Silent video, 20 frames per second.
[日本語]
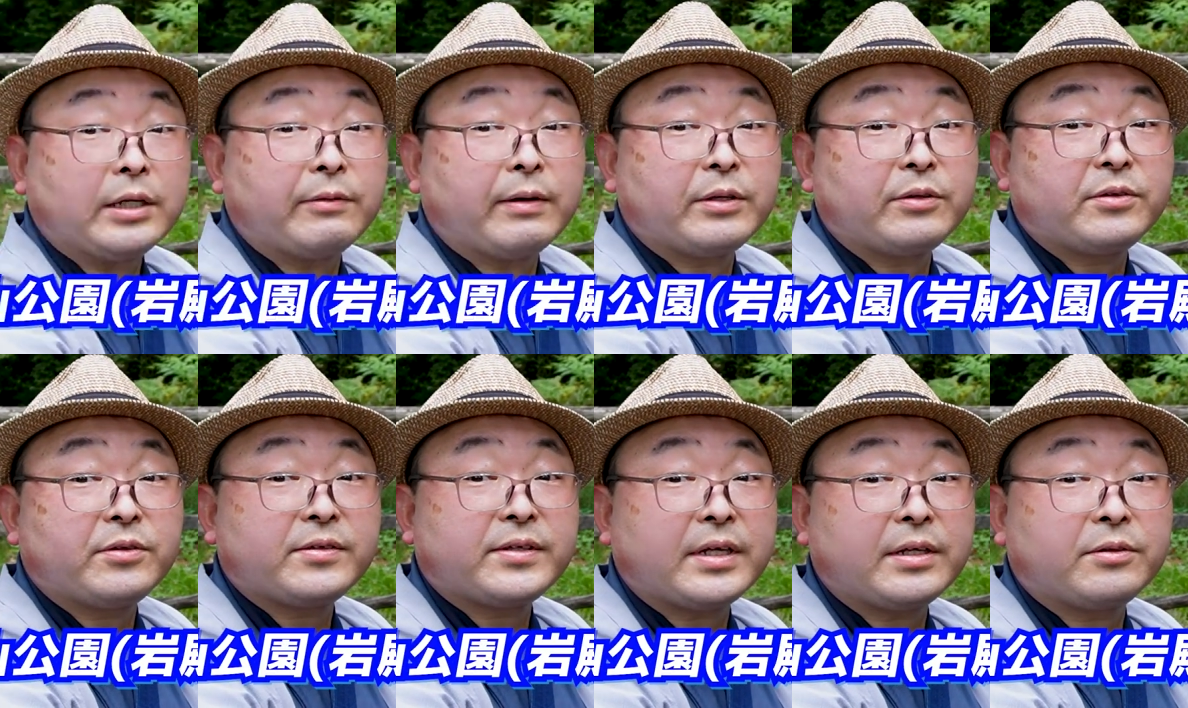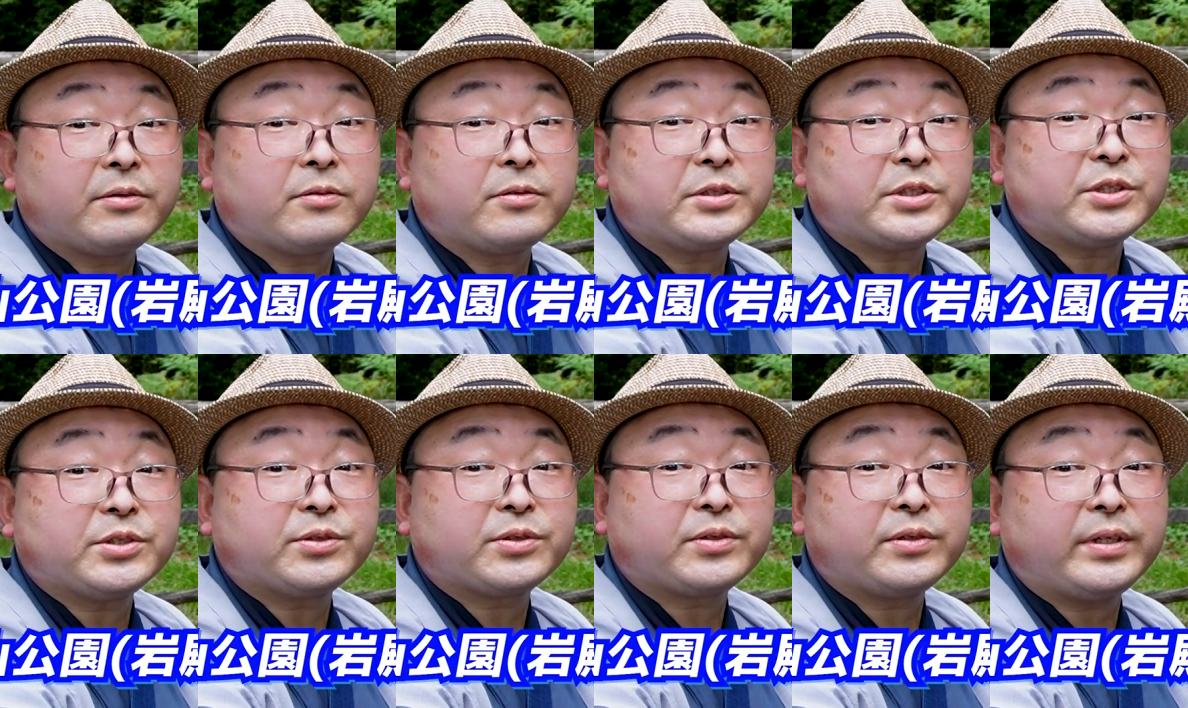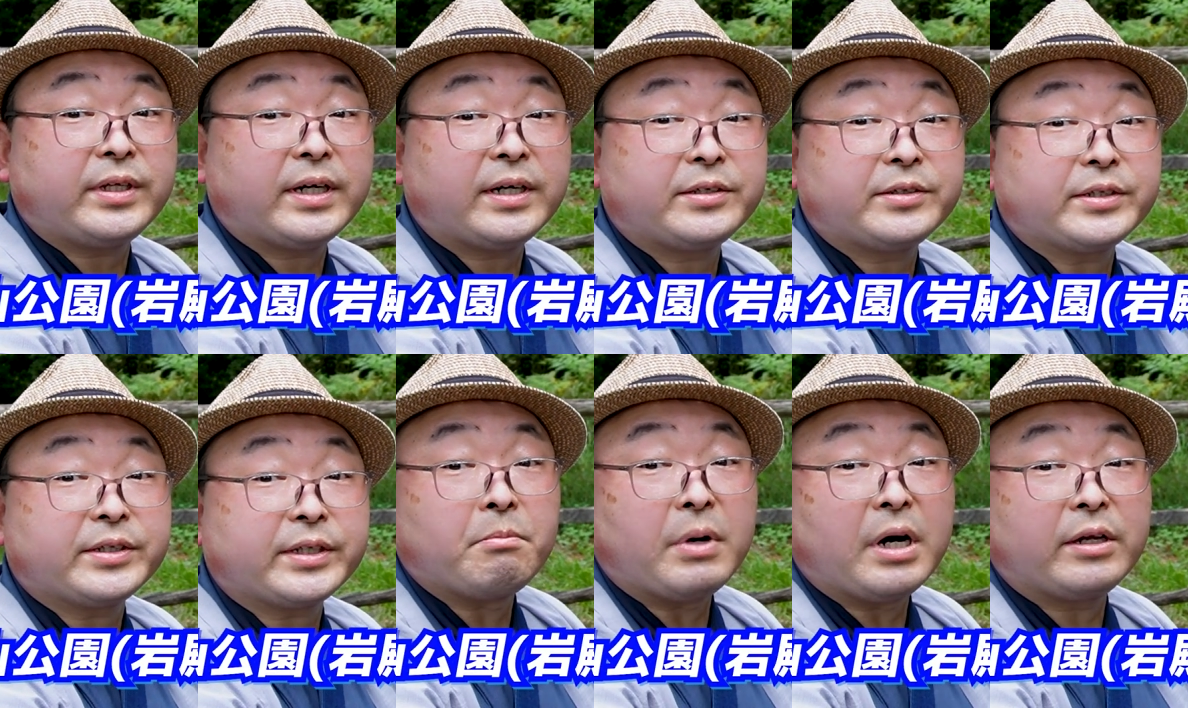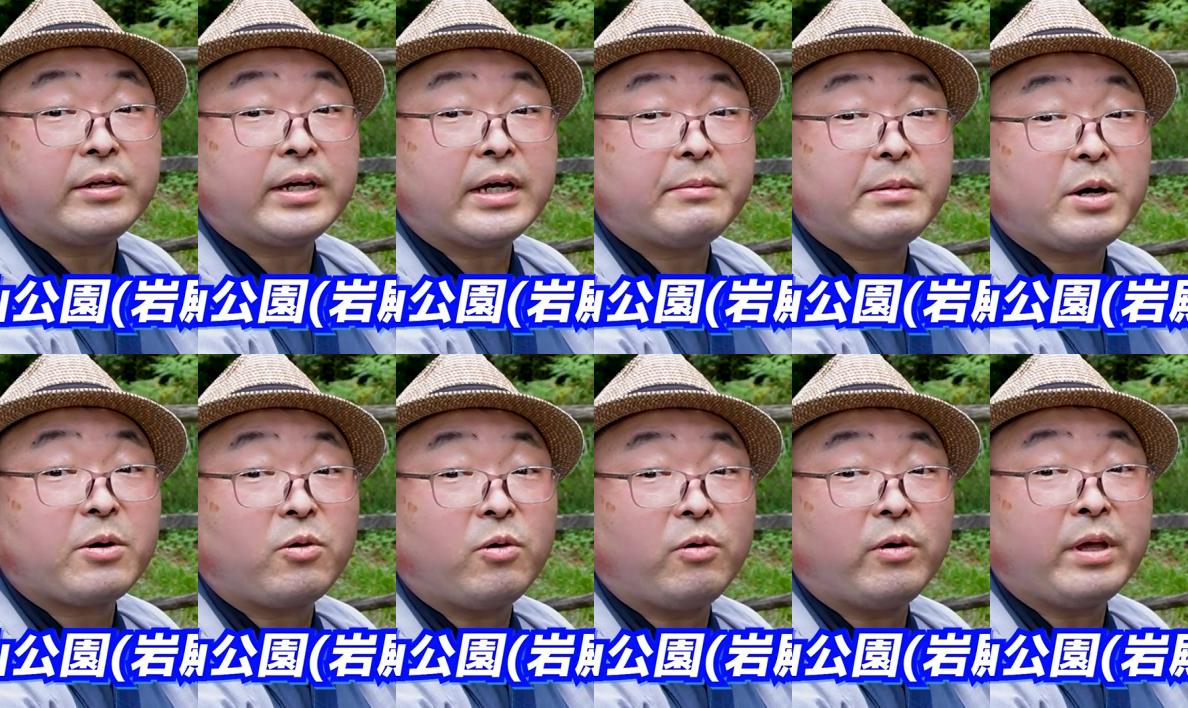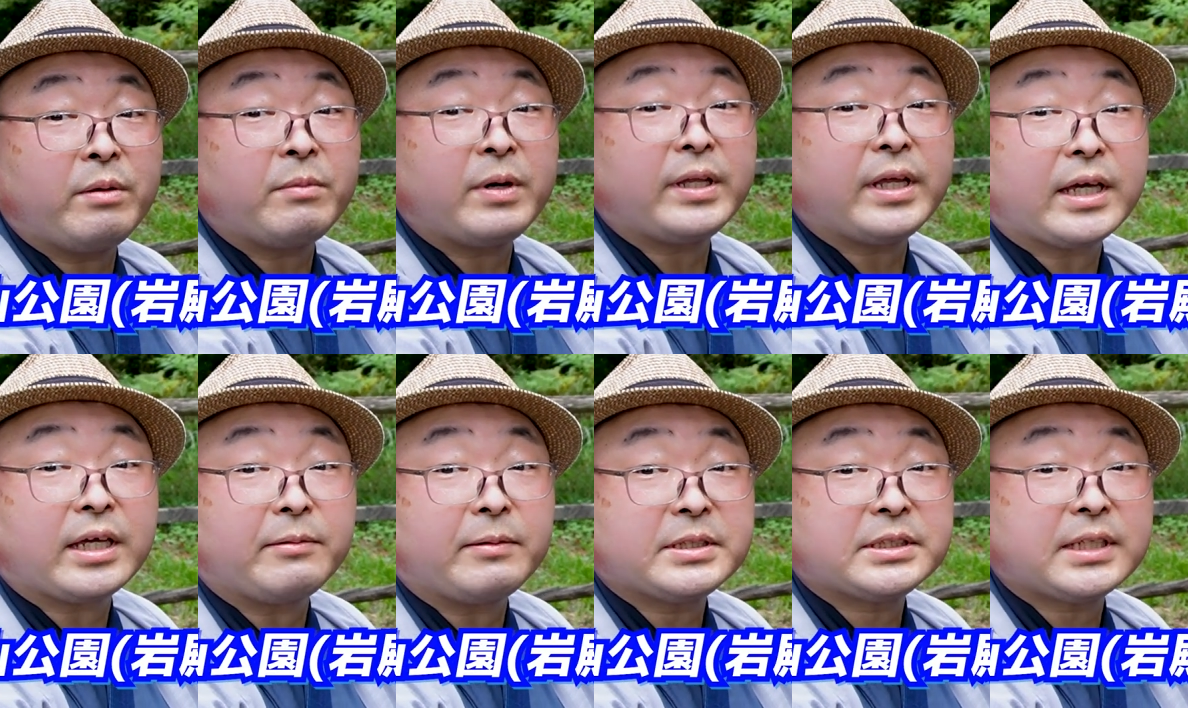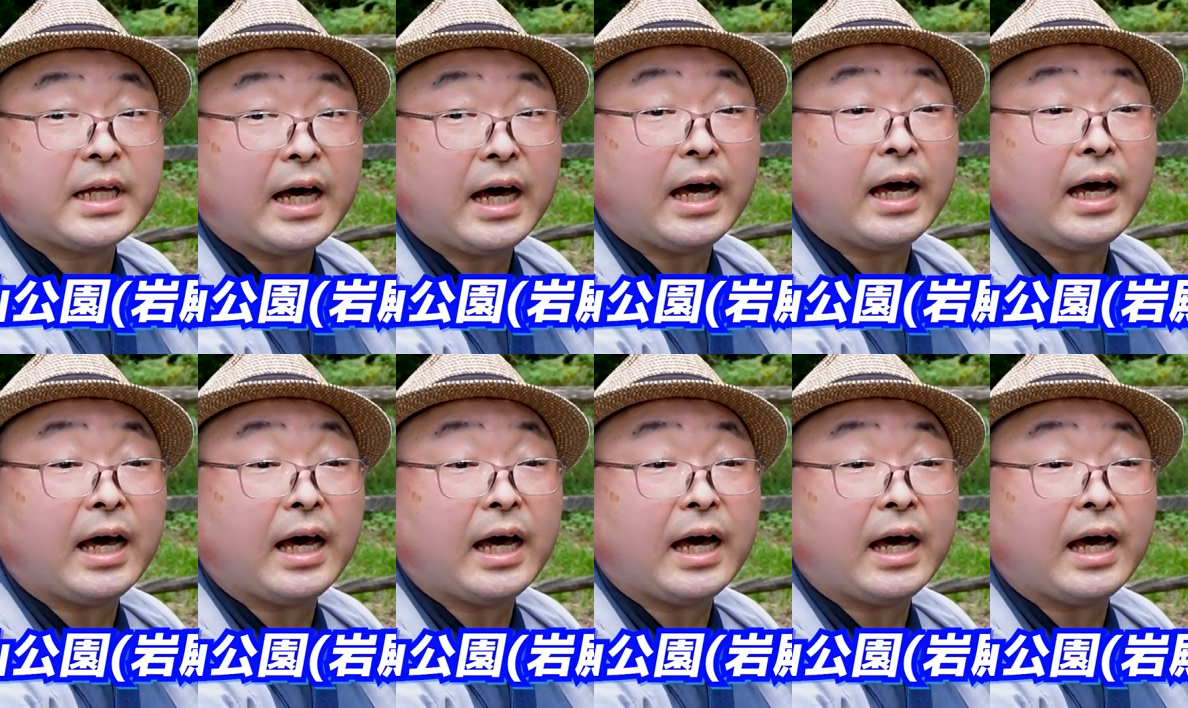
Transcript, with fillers: 岩殿山の中腹にある丸山公園まで来ました